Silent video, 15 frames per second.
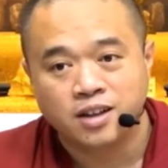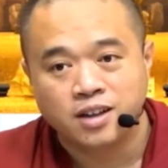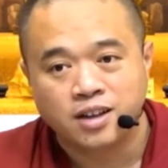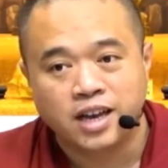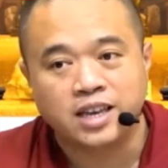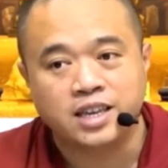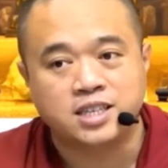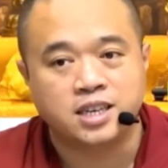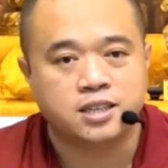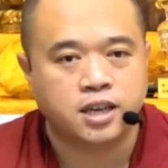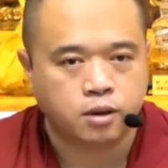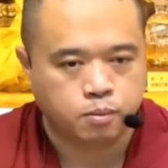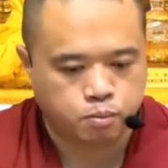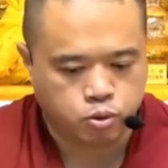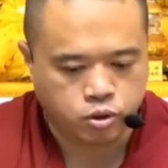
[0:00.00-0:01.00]
他以前
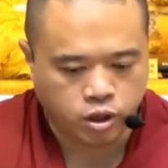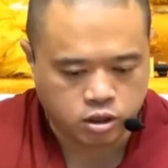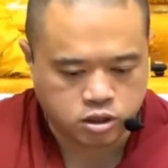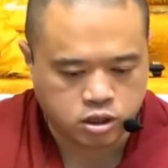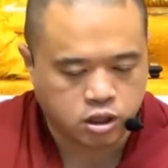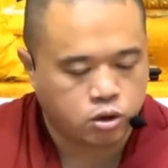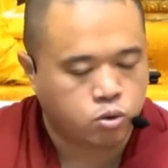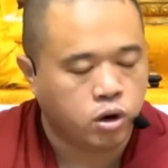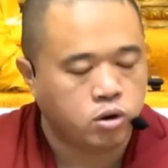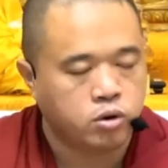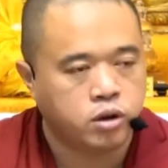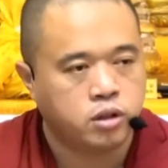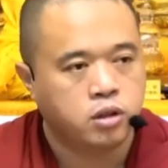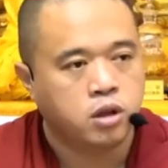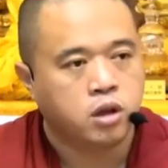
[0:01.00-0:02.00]
在《普调斯第广
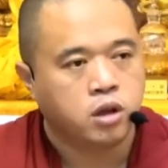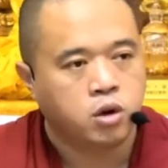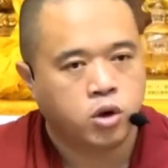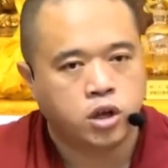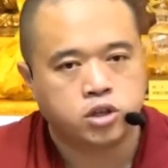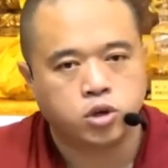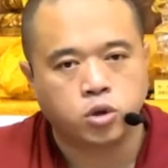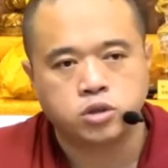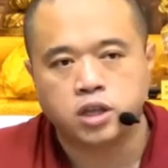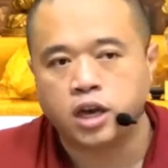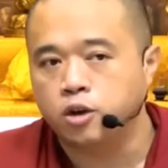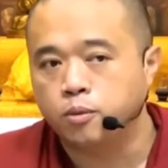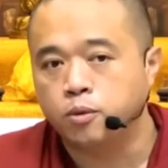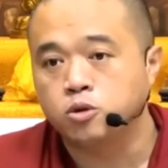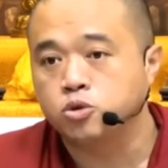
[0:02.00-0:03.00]
论》后来修持，他
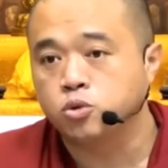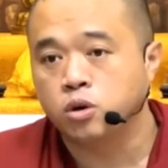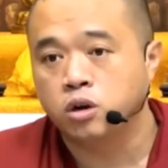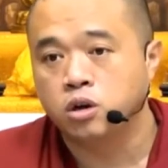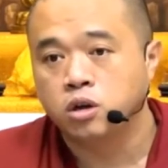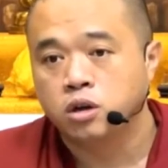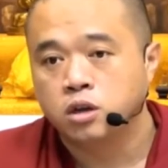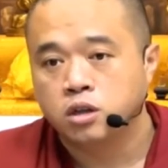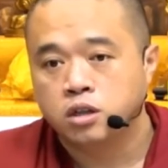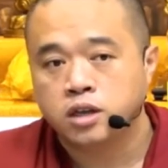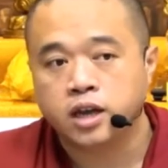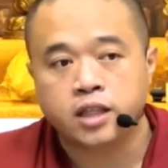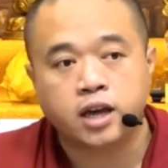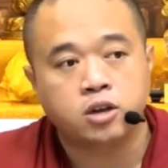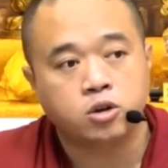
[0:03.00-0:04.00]
有没有说？你看
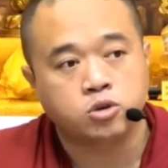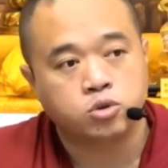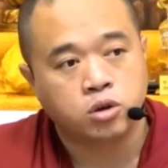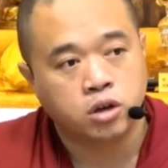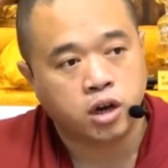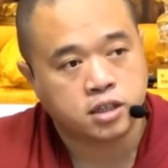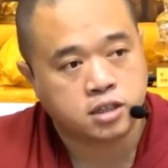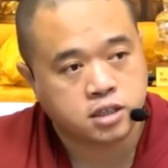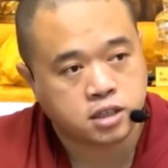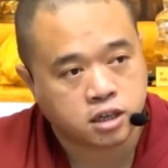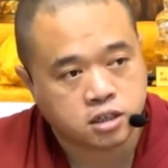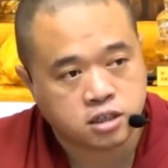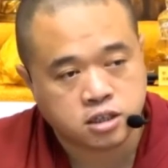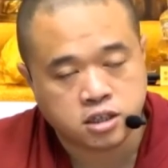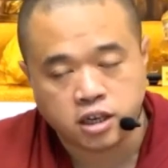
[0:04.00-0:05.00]
他有说，哎，这个
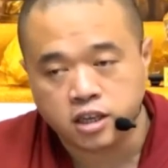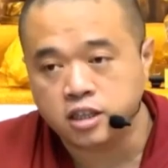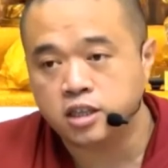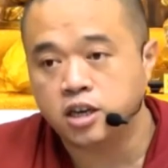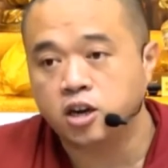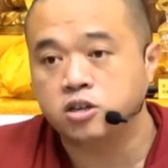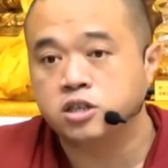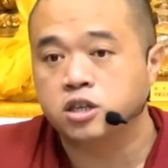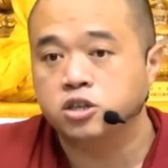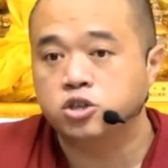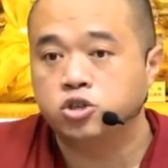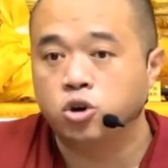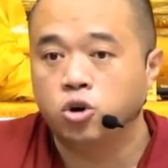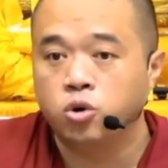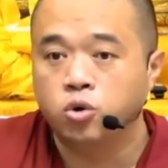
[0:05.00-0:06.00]
之前一定要先
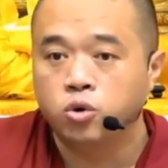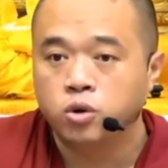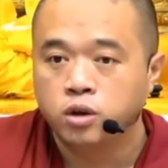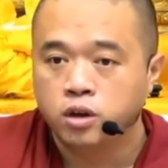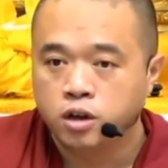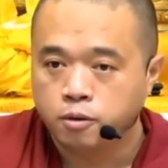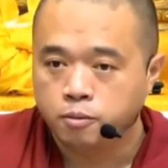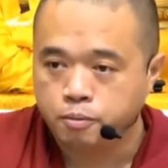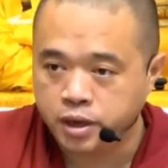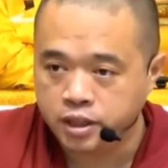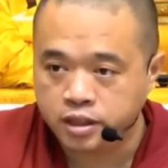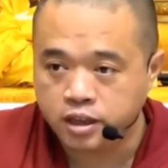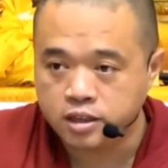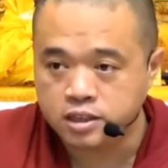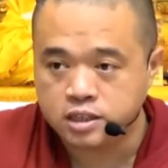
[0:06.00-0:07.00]
修平
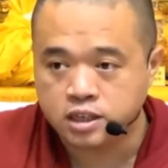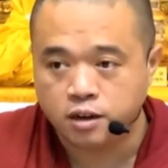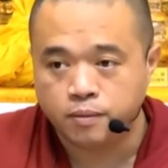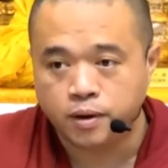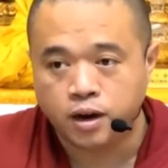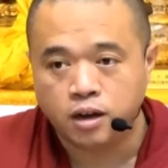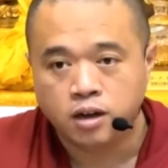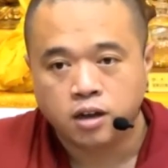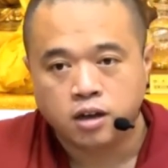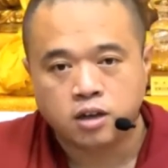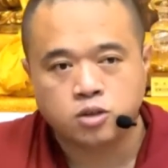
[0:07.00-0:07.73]
等舍嘛。可是为